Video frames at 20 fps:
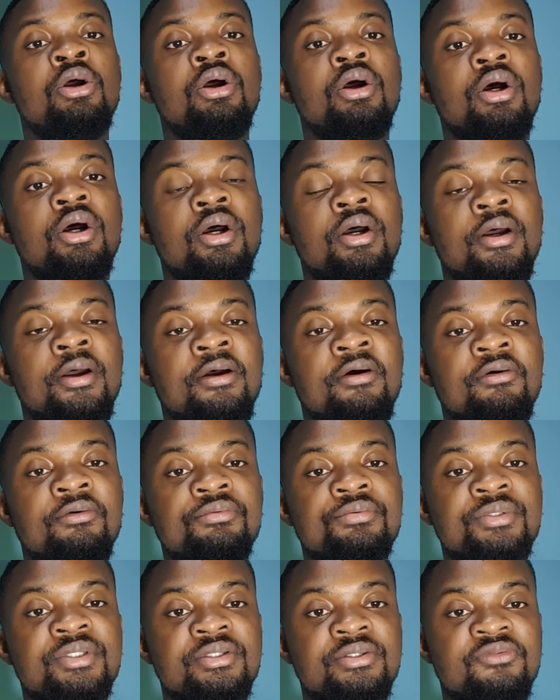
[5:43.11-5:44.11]
euh,
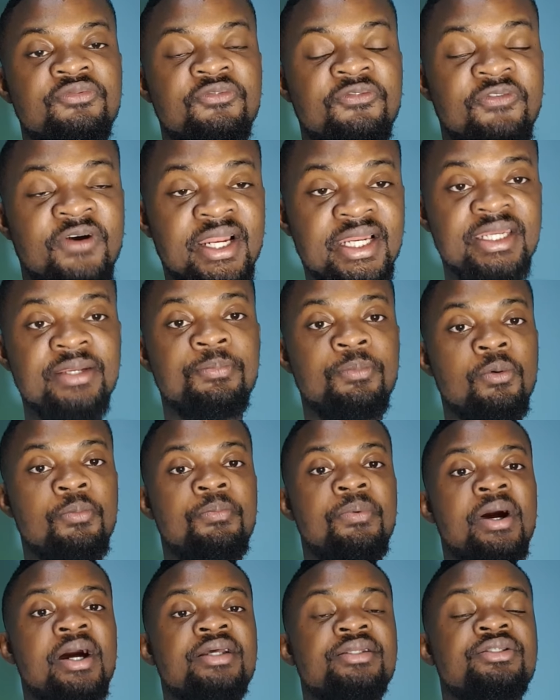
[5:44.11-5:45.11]
Fali
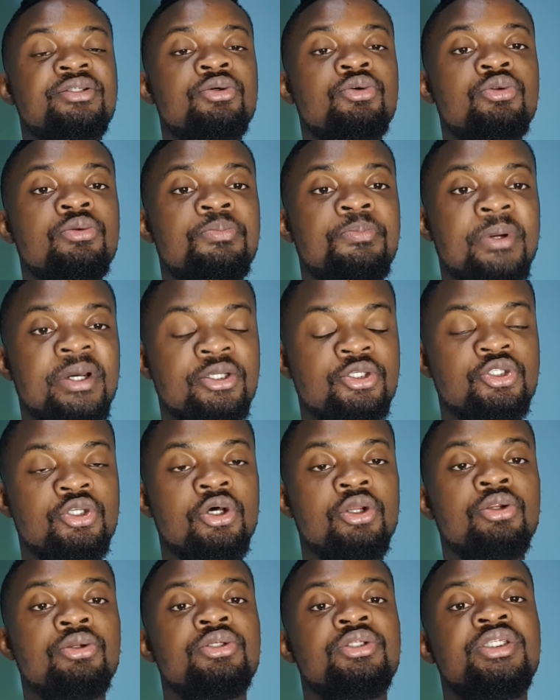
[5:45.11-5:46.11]
Poupa, c'est une
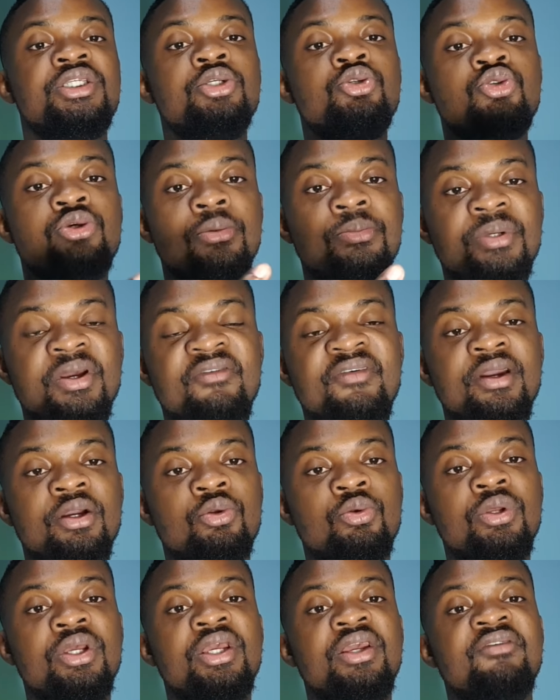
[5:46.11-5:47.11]
personne, si tu es bien
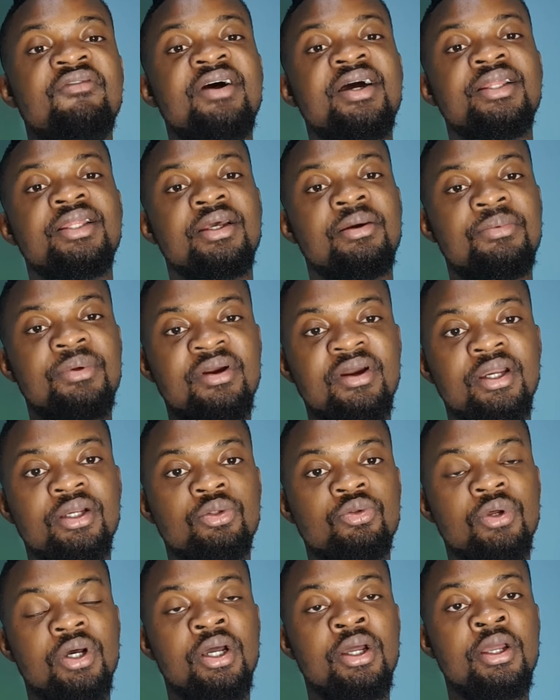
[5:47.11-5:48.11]
avec lui, il va être très bien
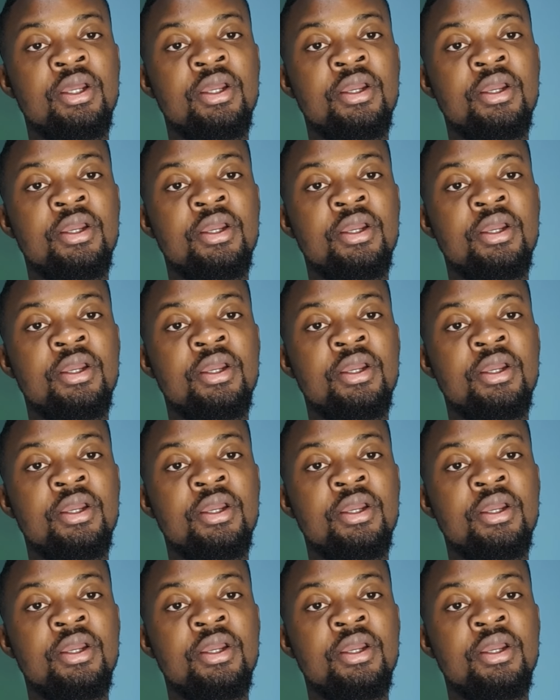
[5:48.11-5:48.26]
avec toi.